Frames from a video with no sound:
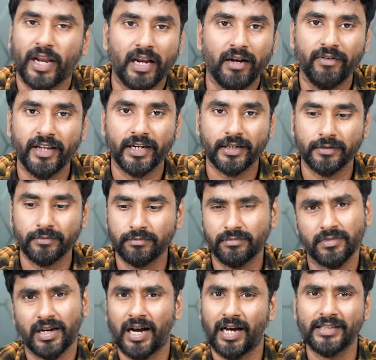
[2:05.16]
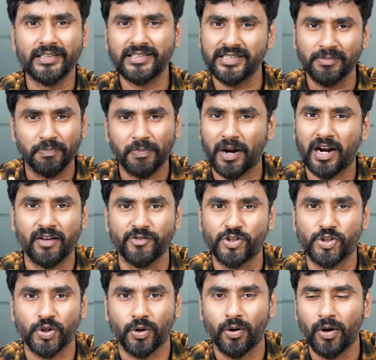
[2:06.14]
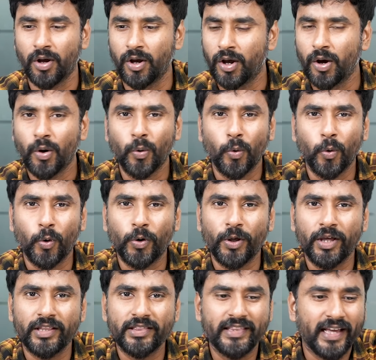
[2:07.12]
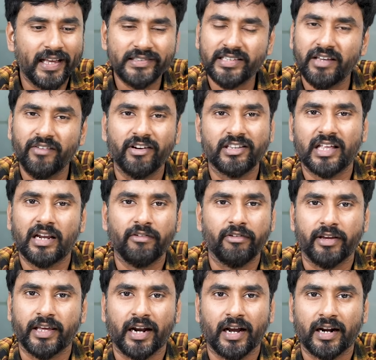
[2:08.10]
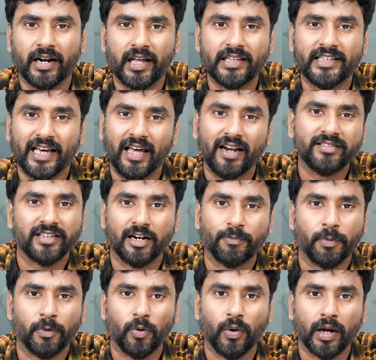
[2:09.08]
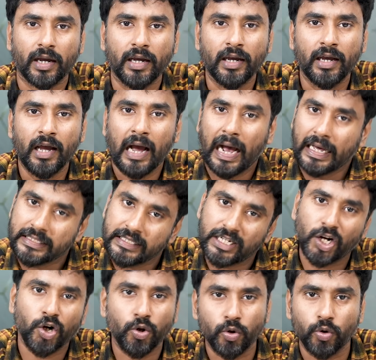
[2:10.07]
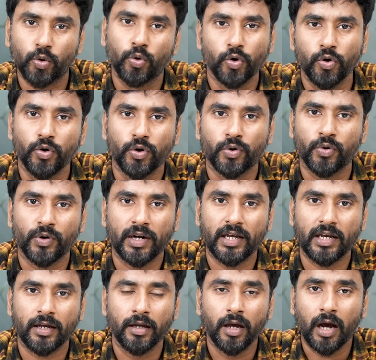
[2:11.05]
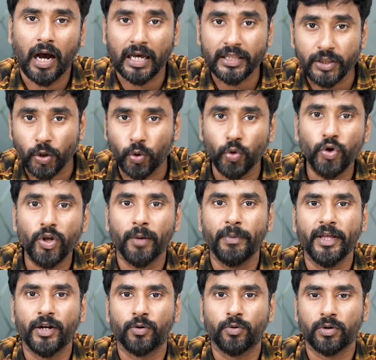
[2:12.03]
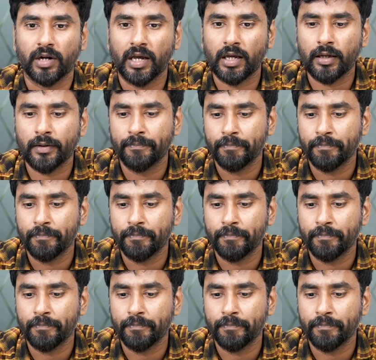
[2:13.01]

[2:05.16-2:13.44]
ஒரு கேள்வி இருக்குது அது சிம்பிளான விஷயம் ஒரு தேசிய விருது அறிவிக்கிறாங்கன்னா அது யார் செலக்ட் பண்ணுவாங்க அதுக்கான ஒரு குழு இருக்கும்ல அந்த குழு எப்படி இருக்குன்னா